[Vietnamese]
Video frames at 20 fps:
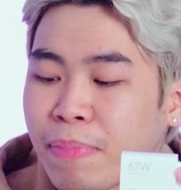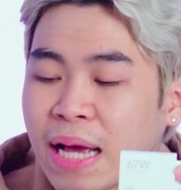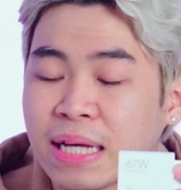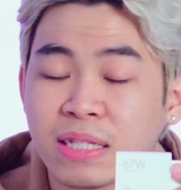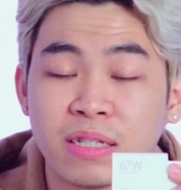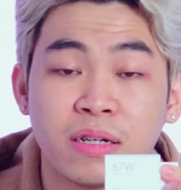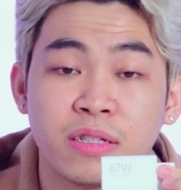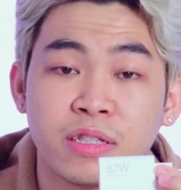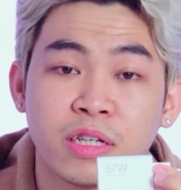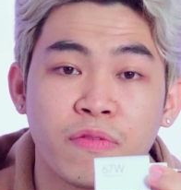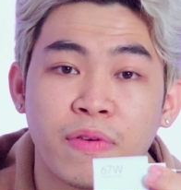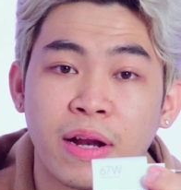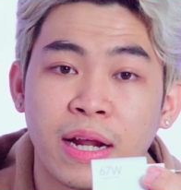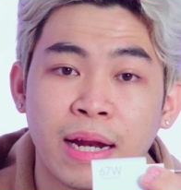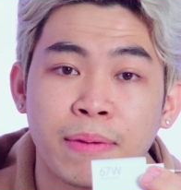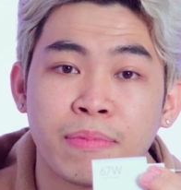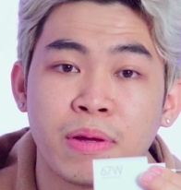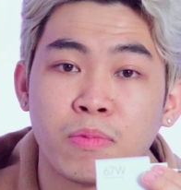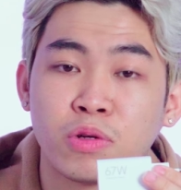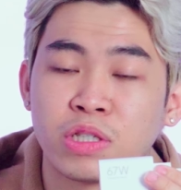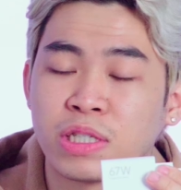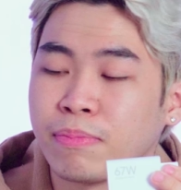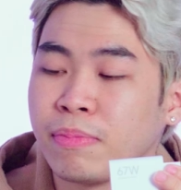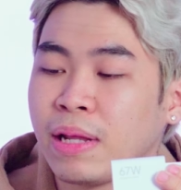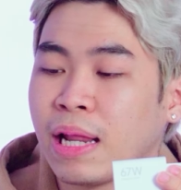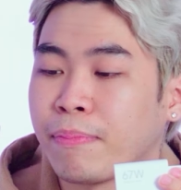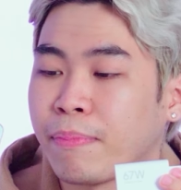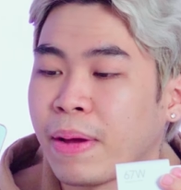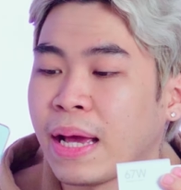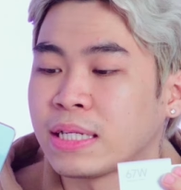mAh chứ không phải là 5100
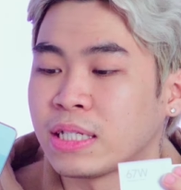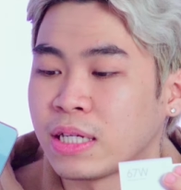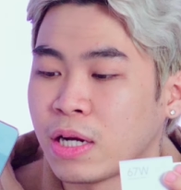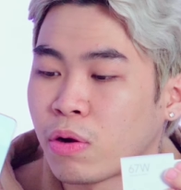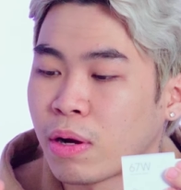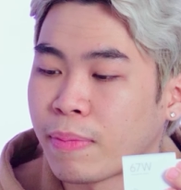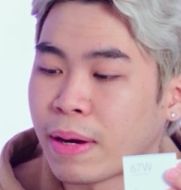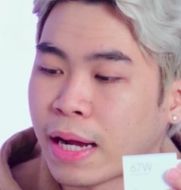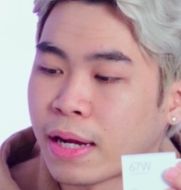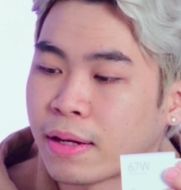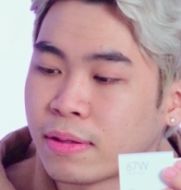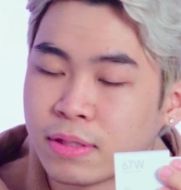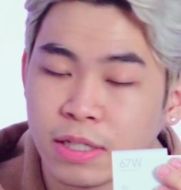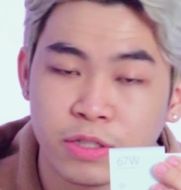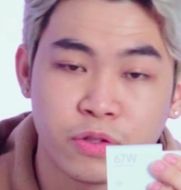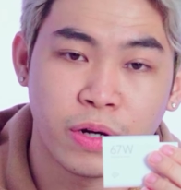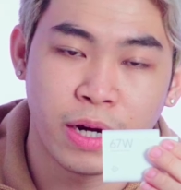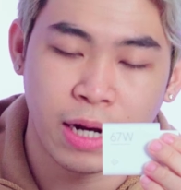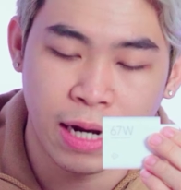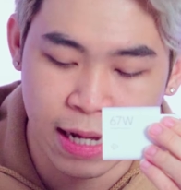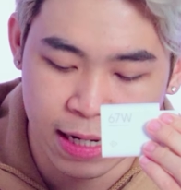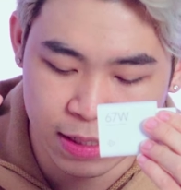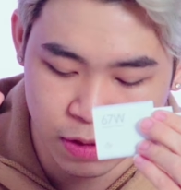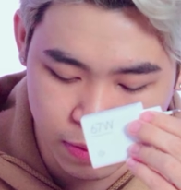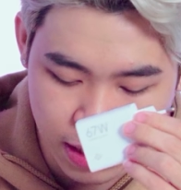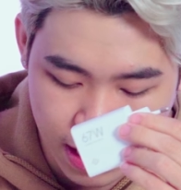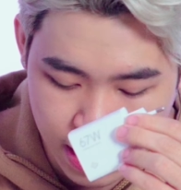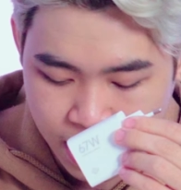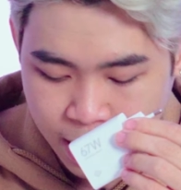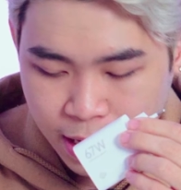mAh giờ đâu các bạn ạ. Thế cho nên là
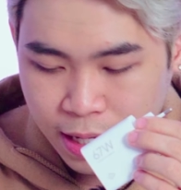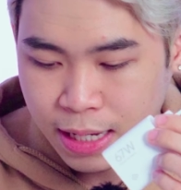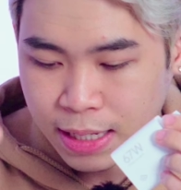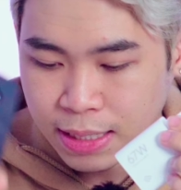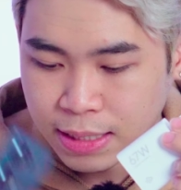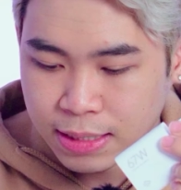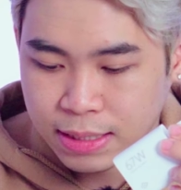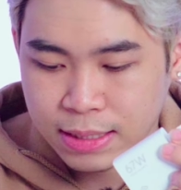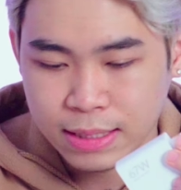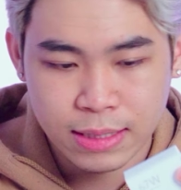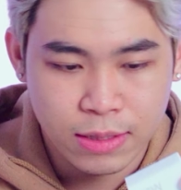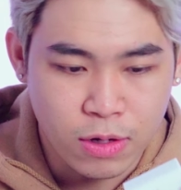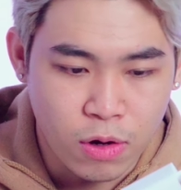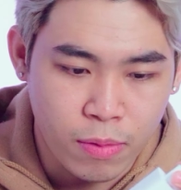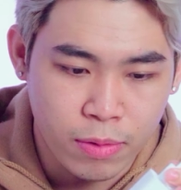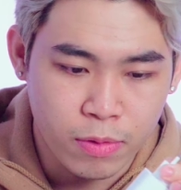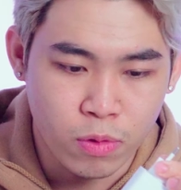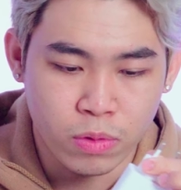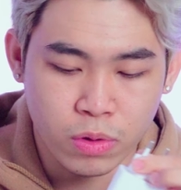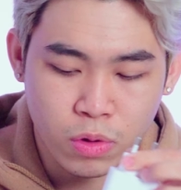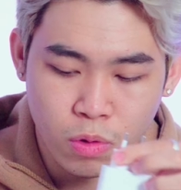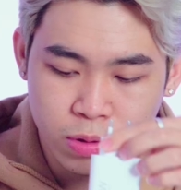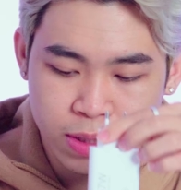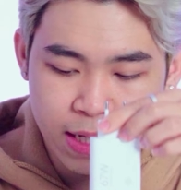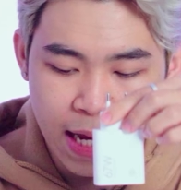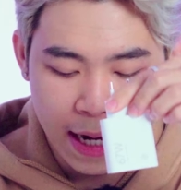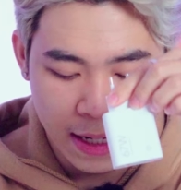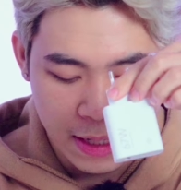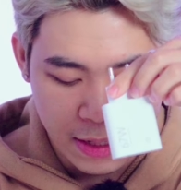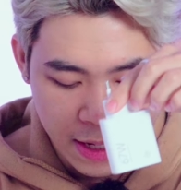chúng ta có một cục
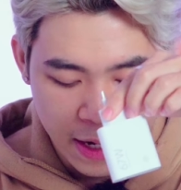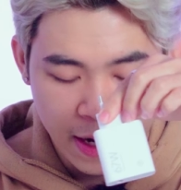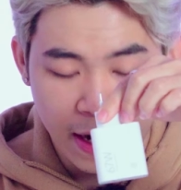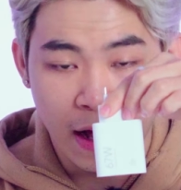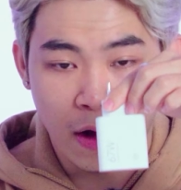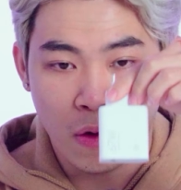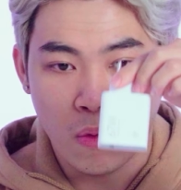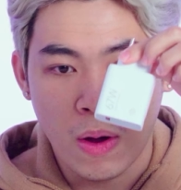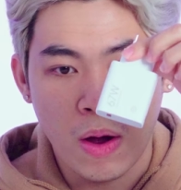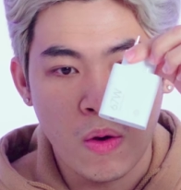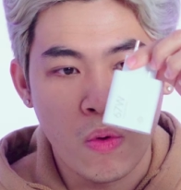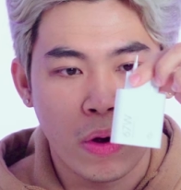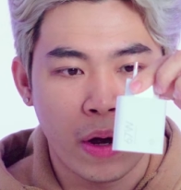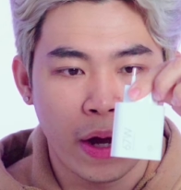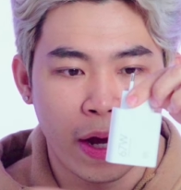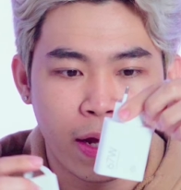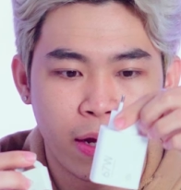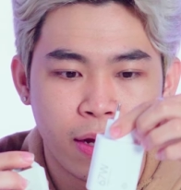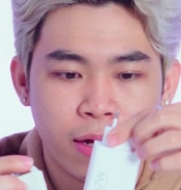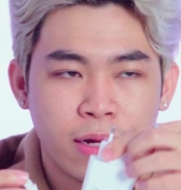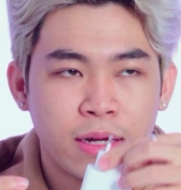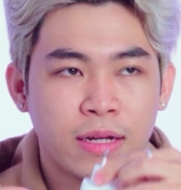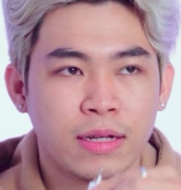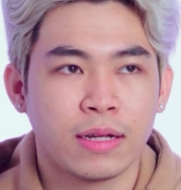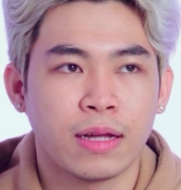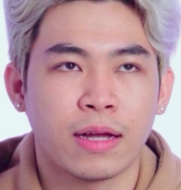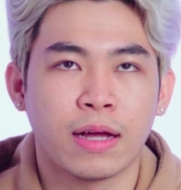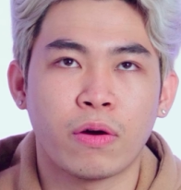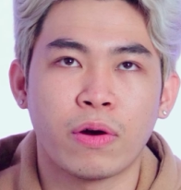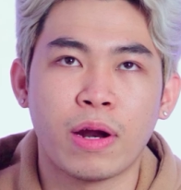sạc như thế này là quá ok.
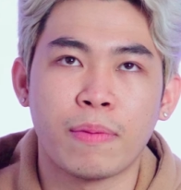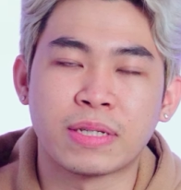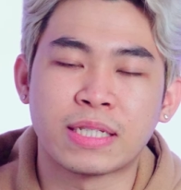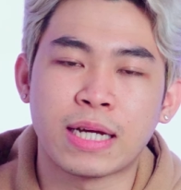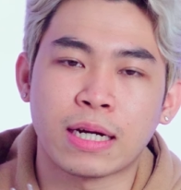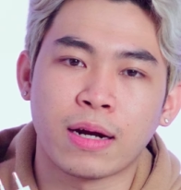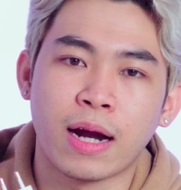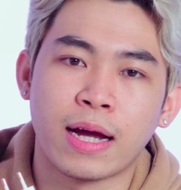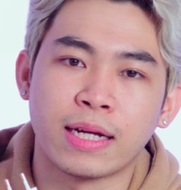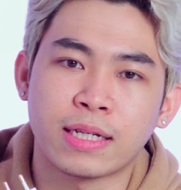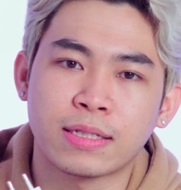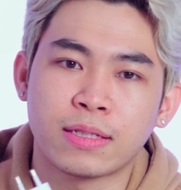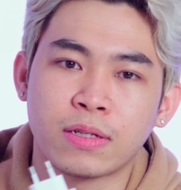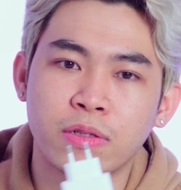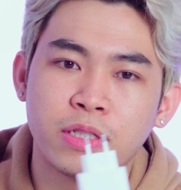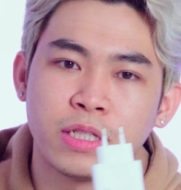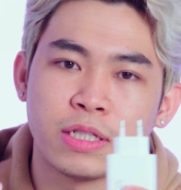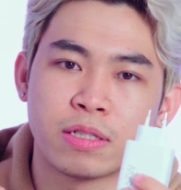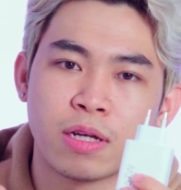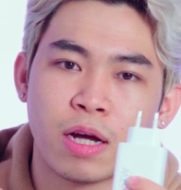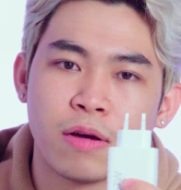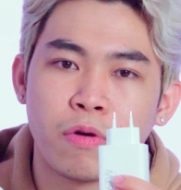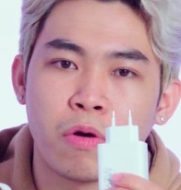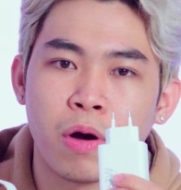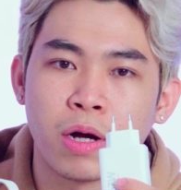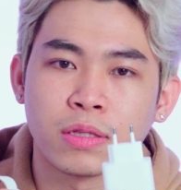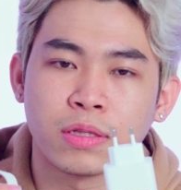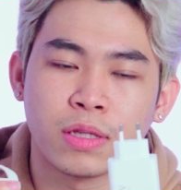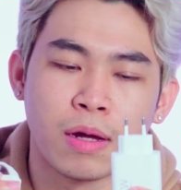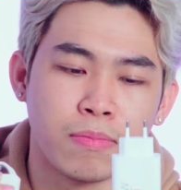Con này mà sạc đầy chắc nó chỉ rơi vào
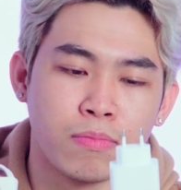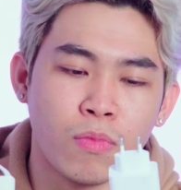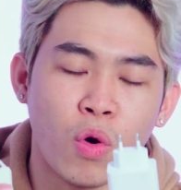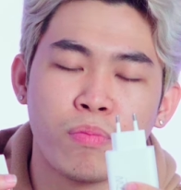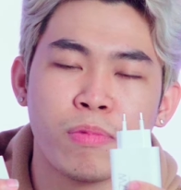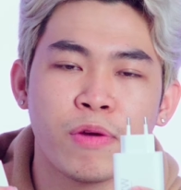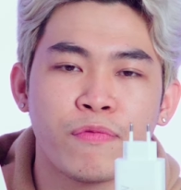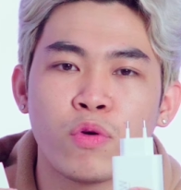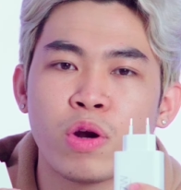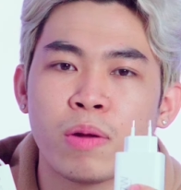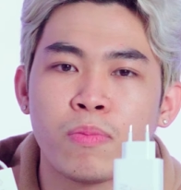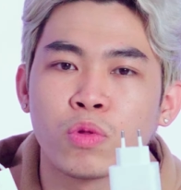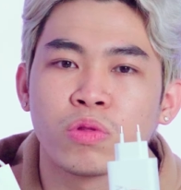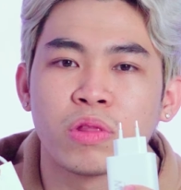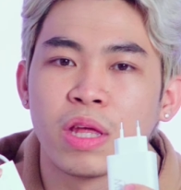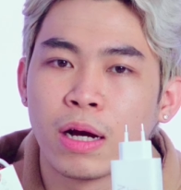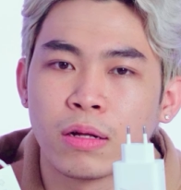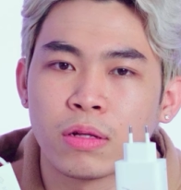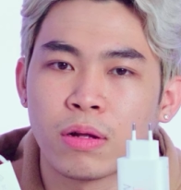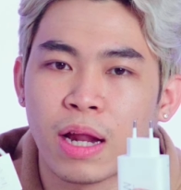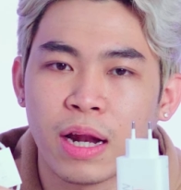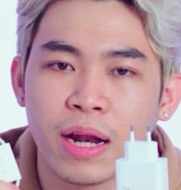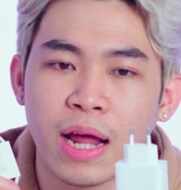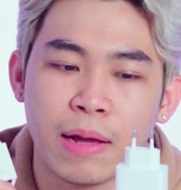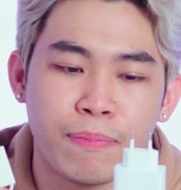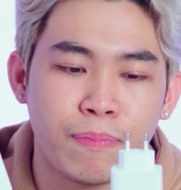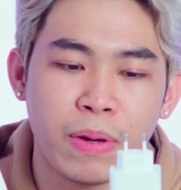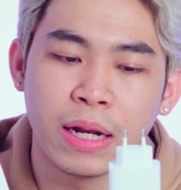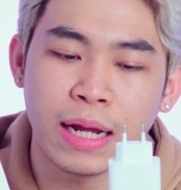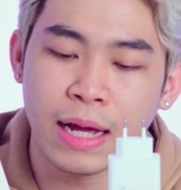khoảng tầm 40 phút đến 1 tiếng rồi là
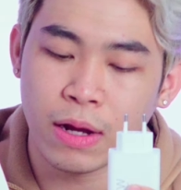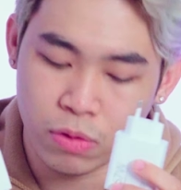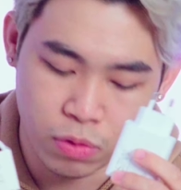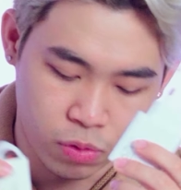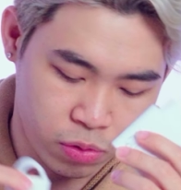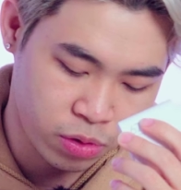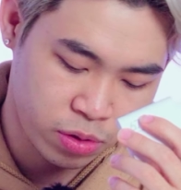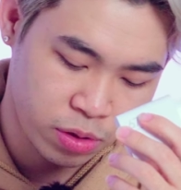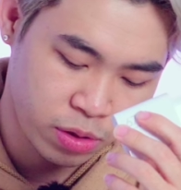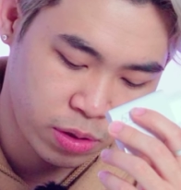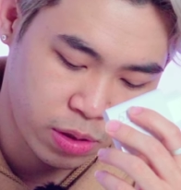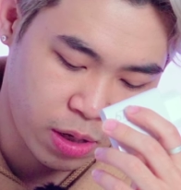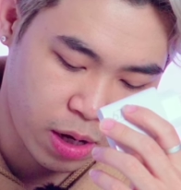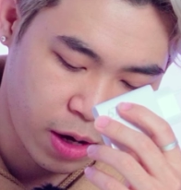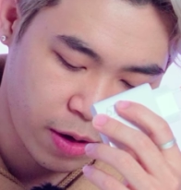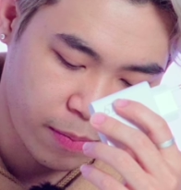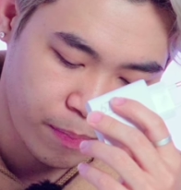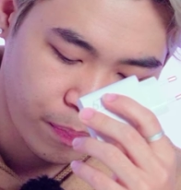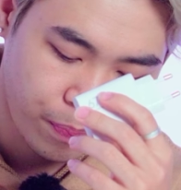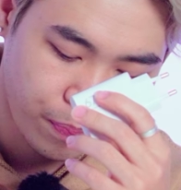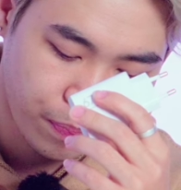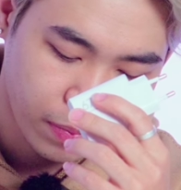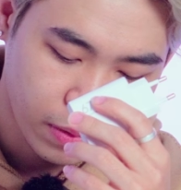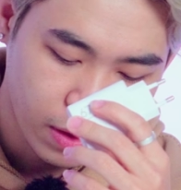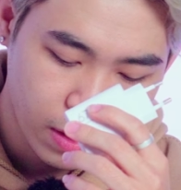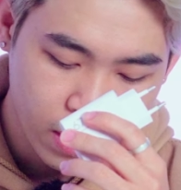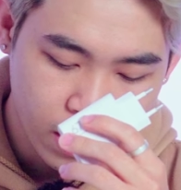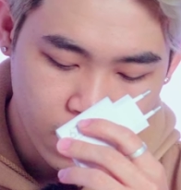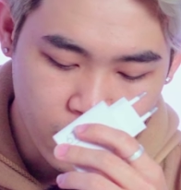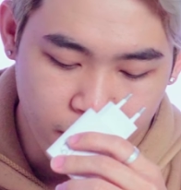đầy pin ngay rồi. Đó.
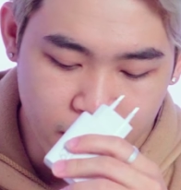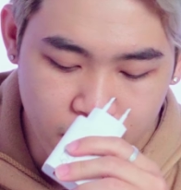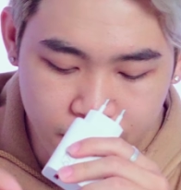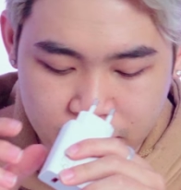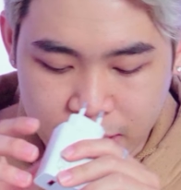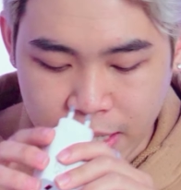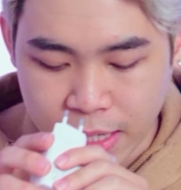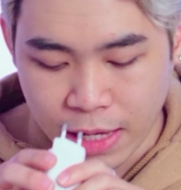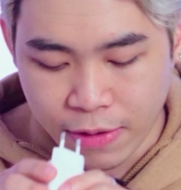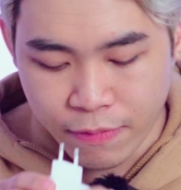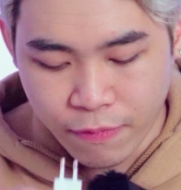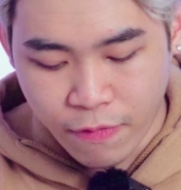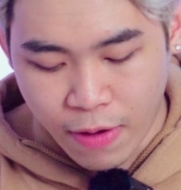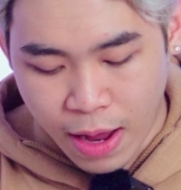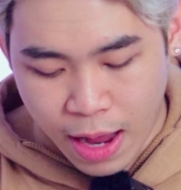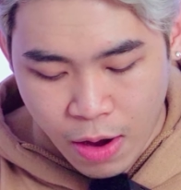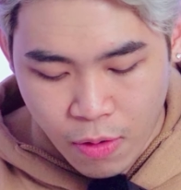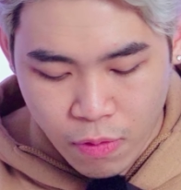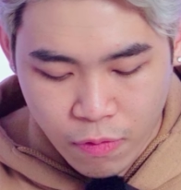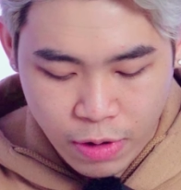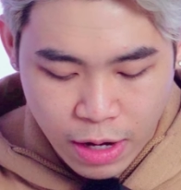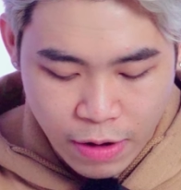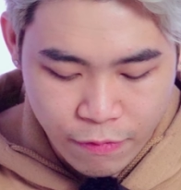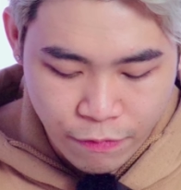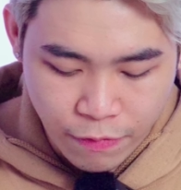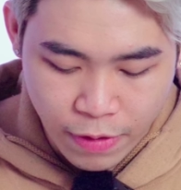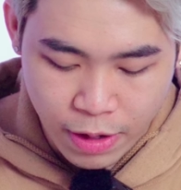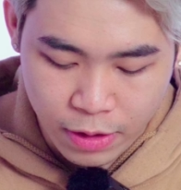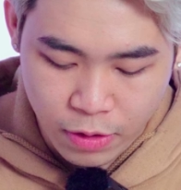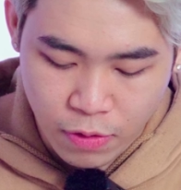Và bây giờ mình sẽ đi vào cái
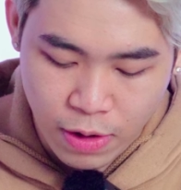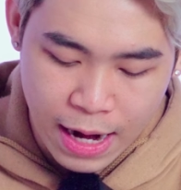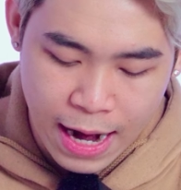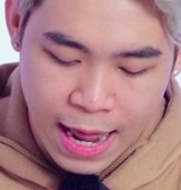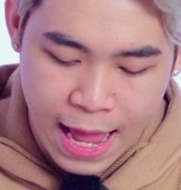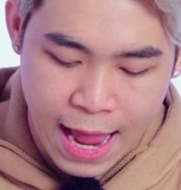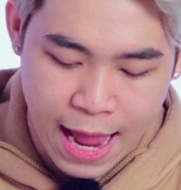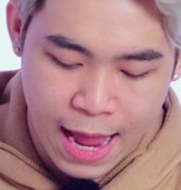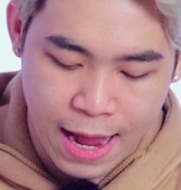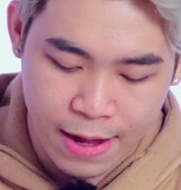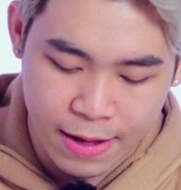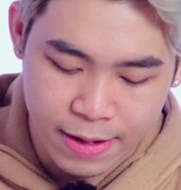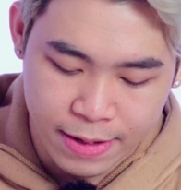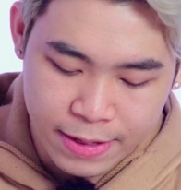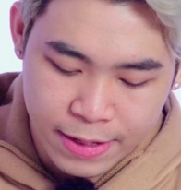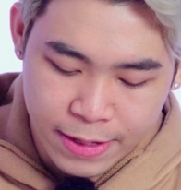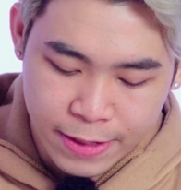phần gọi là